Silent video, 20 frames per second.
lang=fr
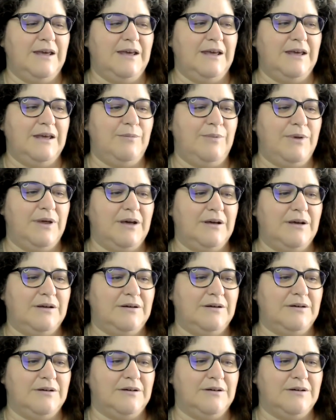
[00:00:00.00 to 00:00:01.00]
eh
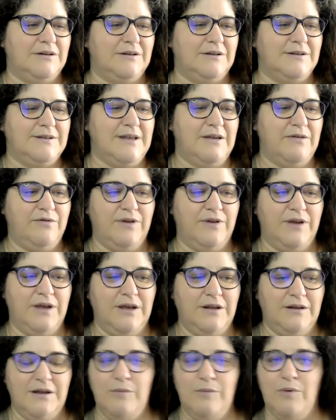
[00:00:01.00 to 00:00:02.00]
bien, euh, ça
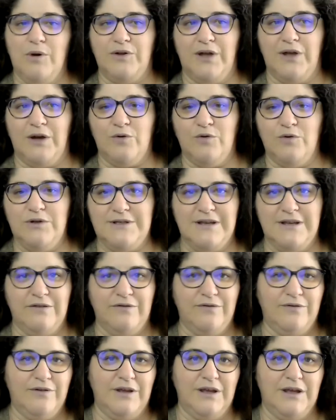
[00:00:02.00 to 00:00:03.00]
fait des burn-out, ça
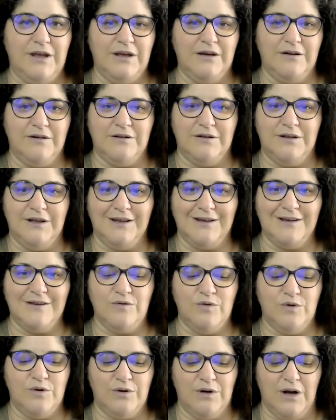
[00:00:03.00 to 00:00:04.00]
fait des
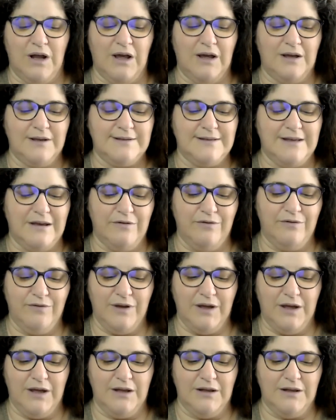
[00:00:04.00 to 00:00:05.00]
crises de colère, ça
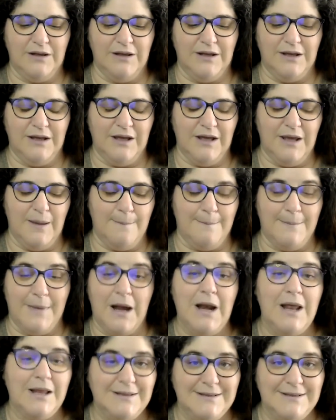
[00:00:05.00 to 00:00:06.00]
fait des
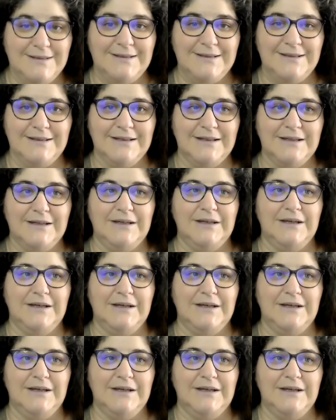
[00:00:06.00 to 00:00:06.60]
maladies.